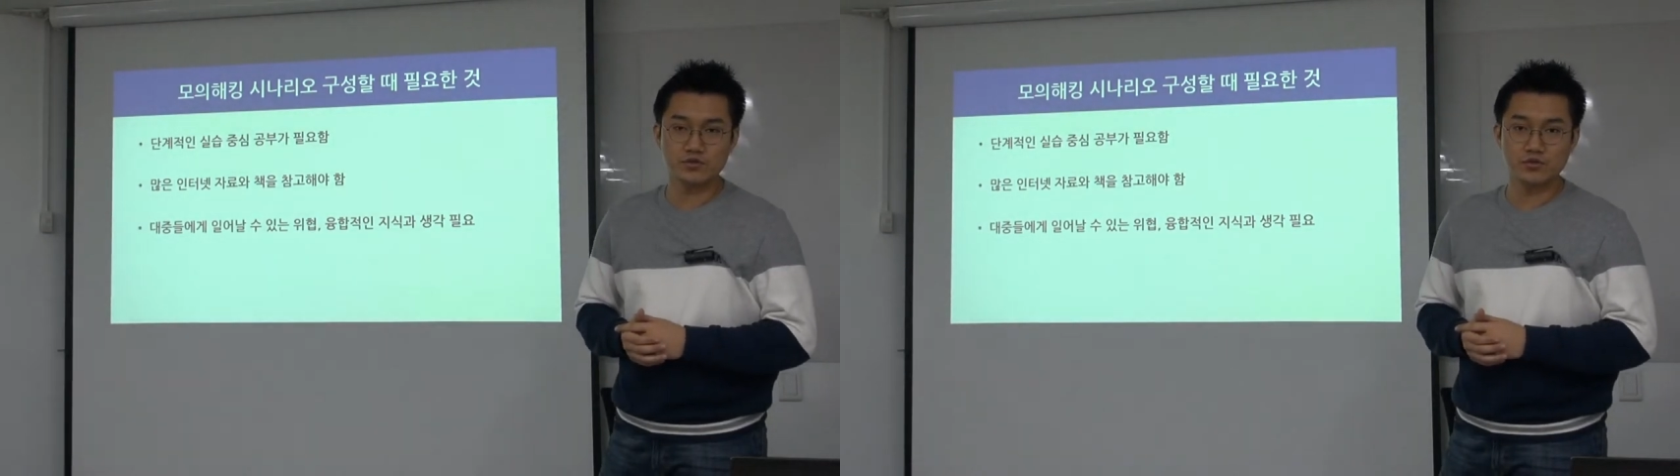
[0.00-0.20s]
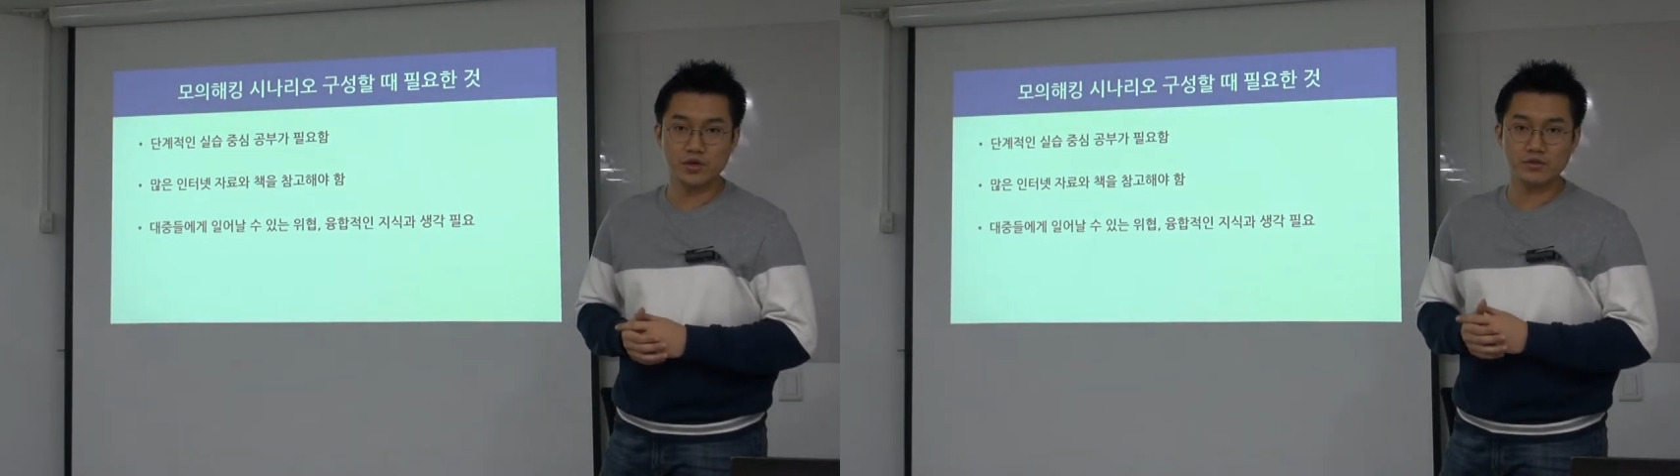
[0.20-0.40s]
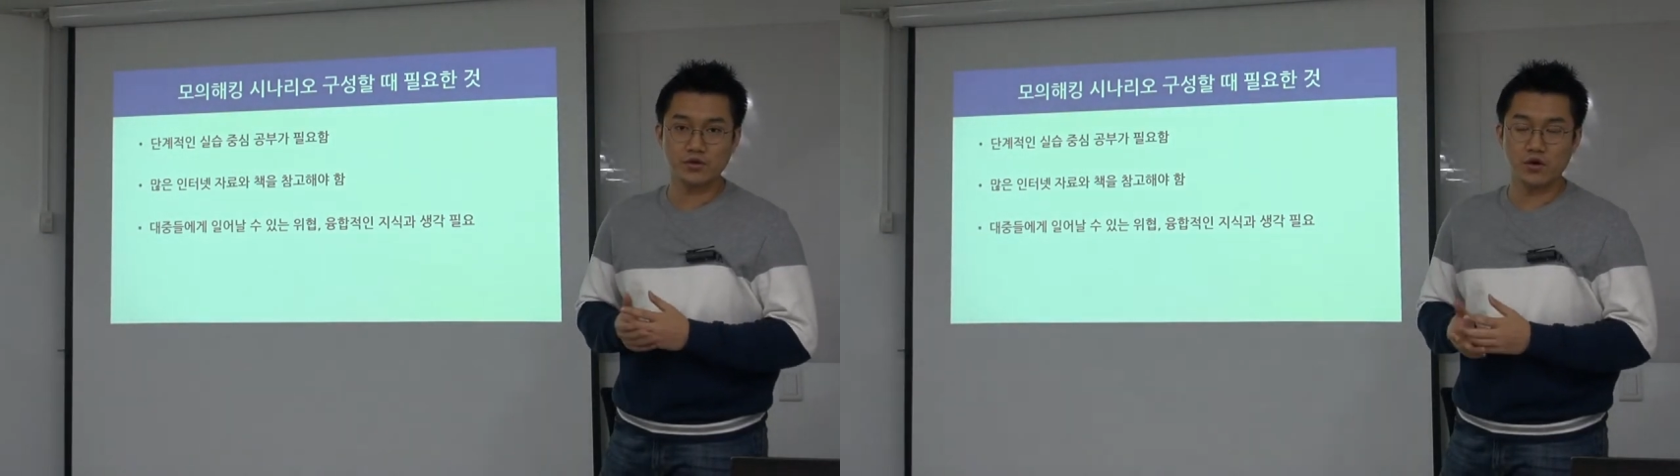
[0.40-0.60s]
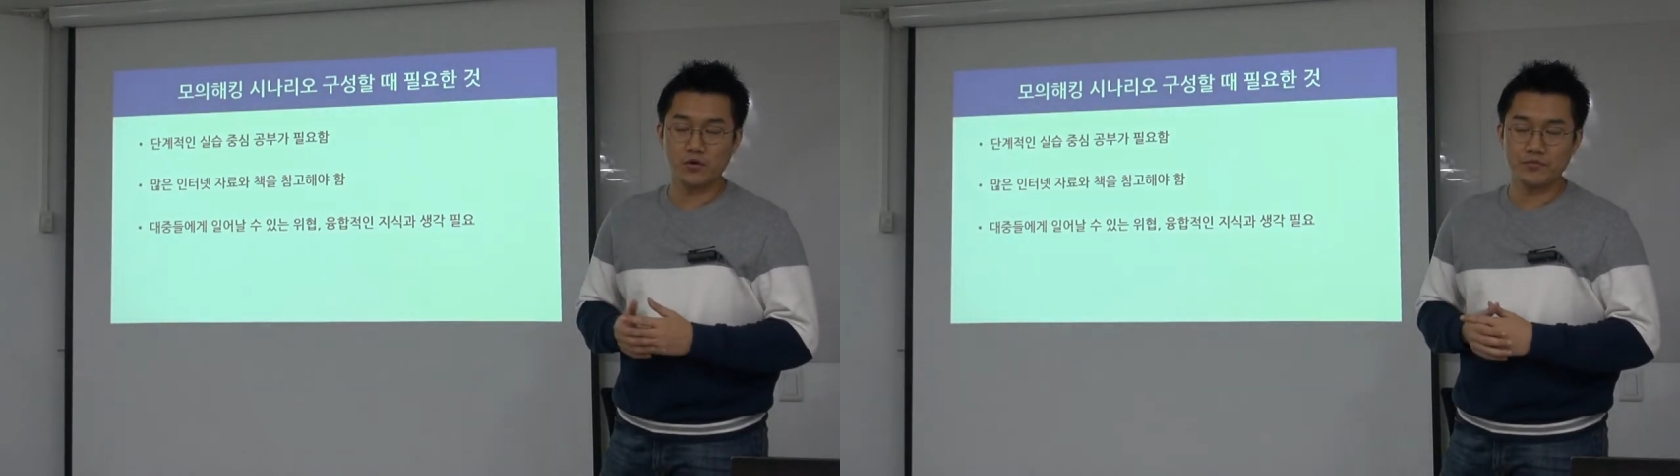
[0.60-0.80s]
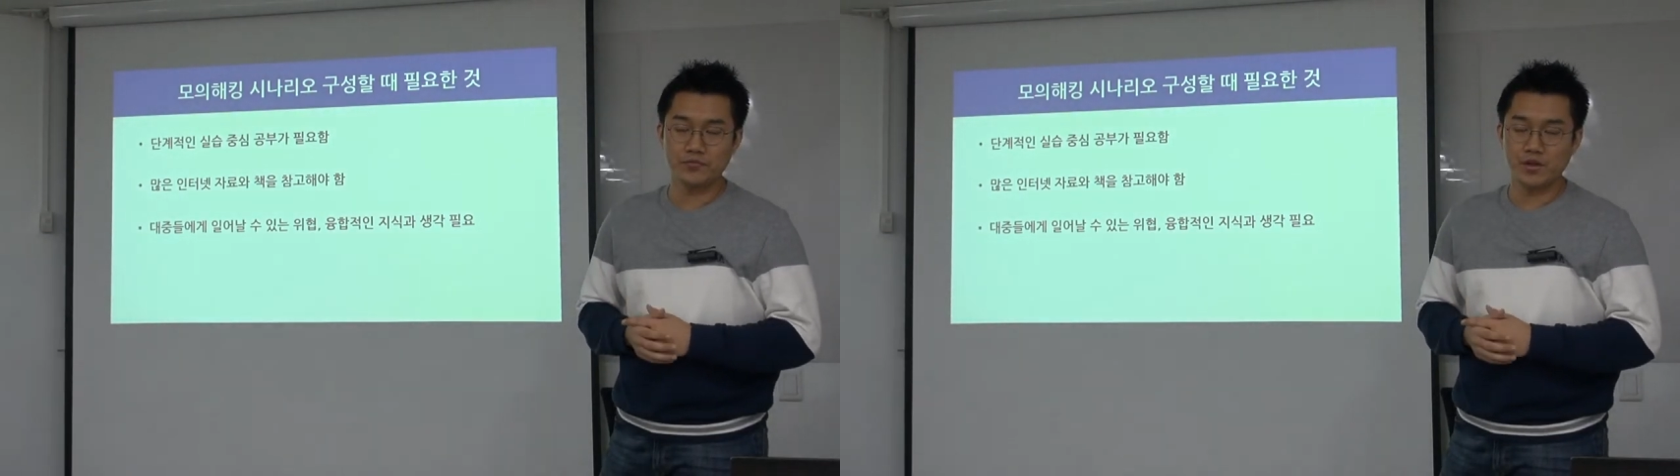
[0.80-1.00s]

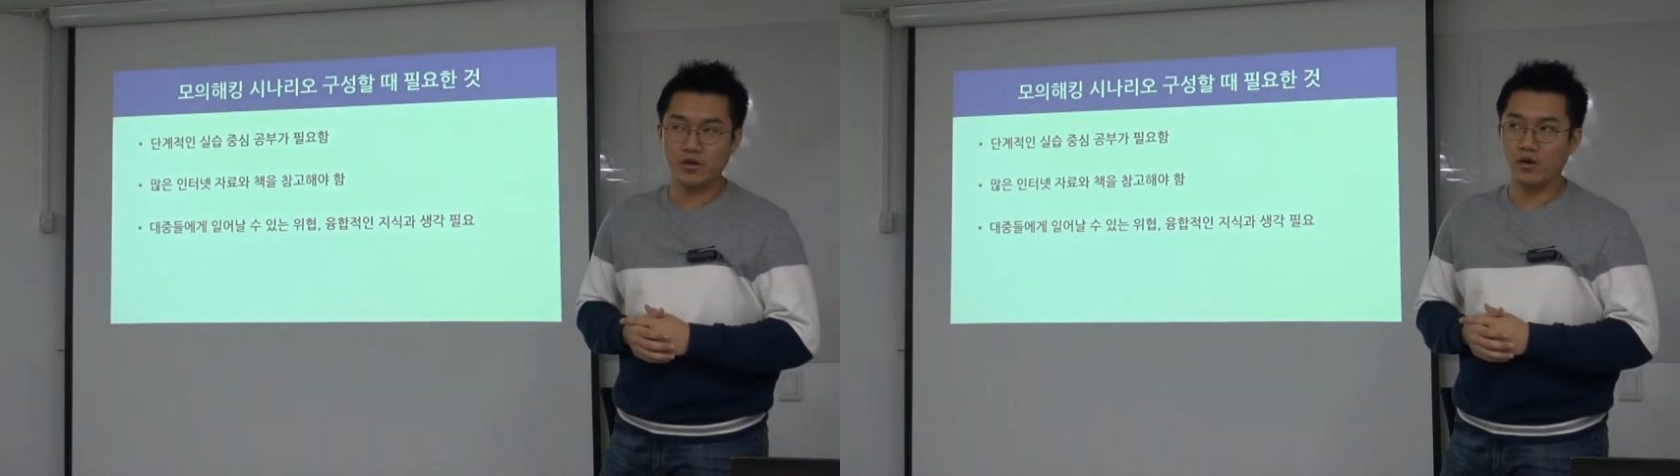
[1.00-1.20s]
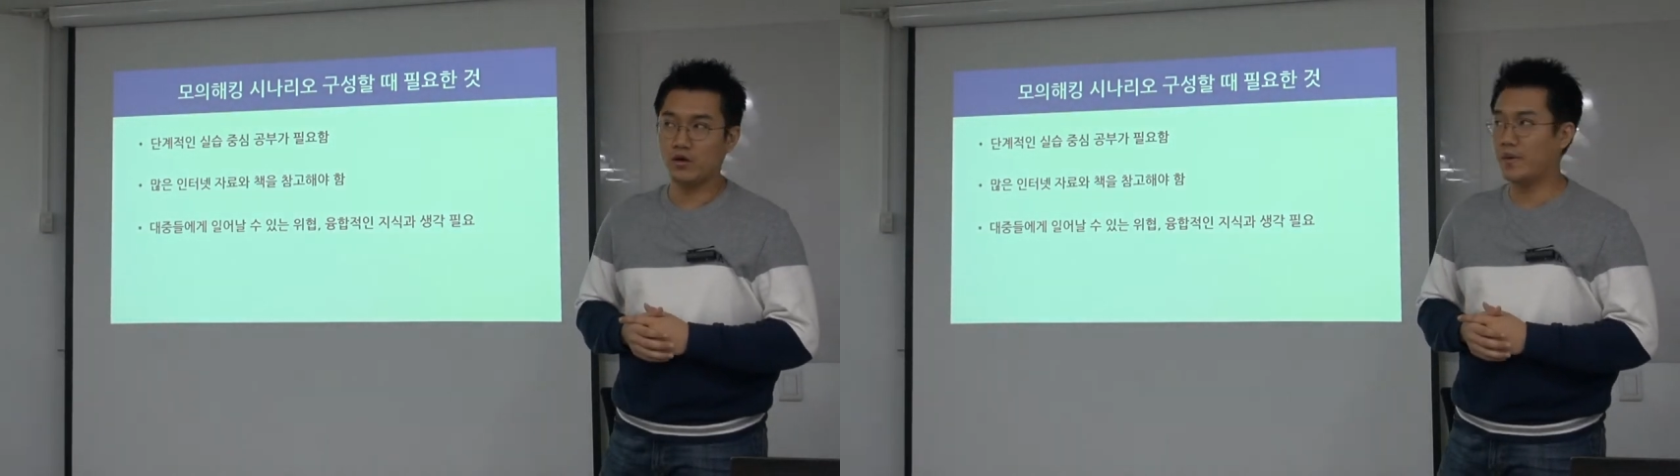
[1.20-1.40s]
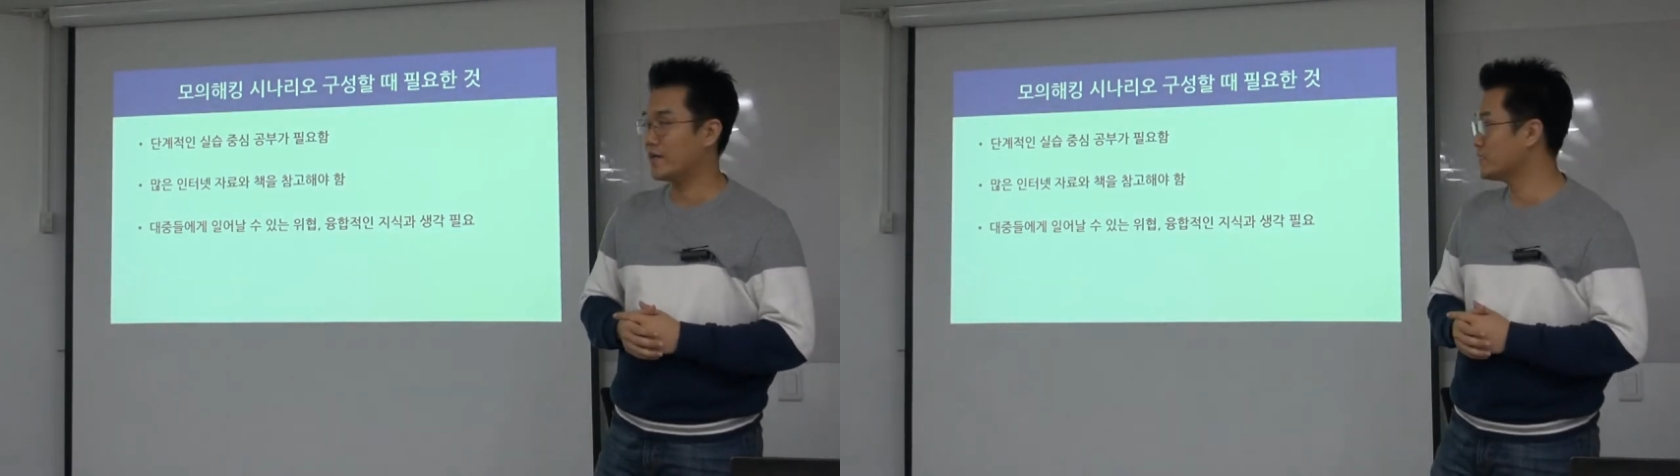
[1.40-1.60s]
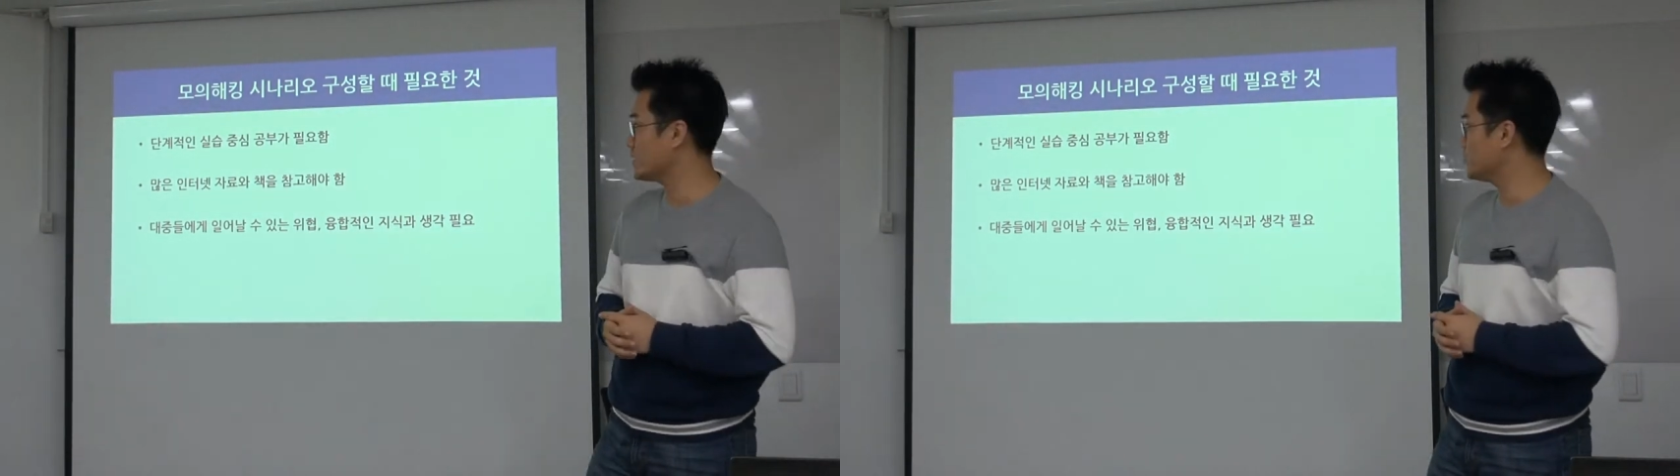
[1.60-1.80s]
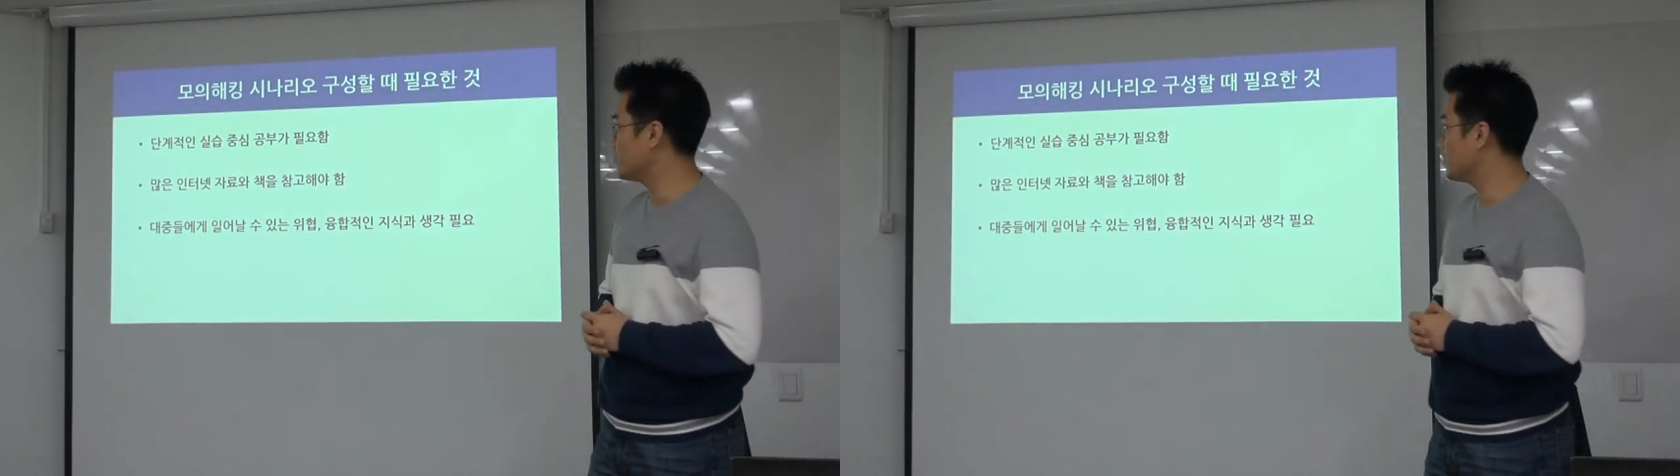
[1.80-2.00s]
쪽에서 어, 많은
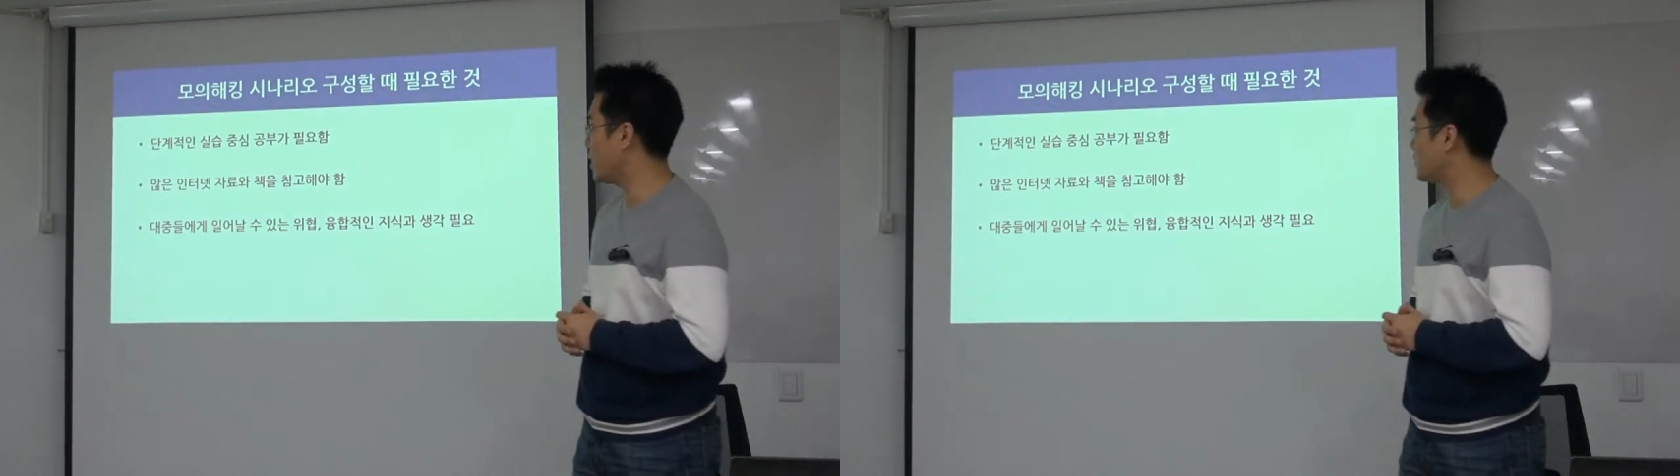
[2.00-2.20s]
질문들을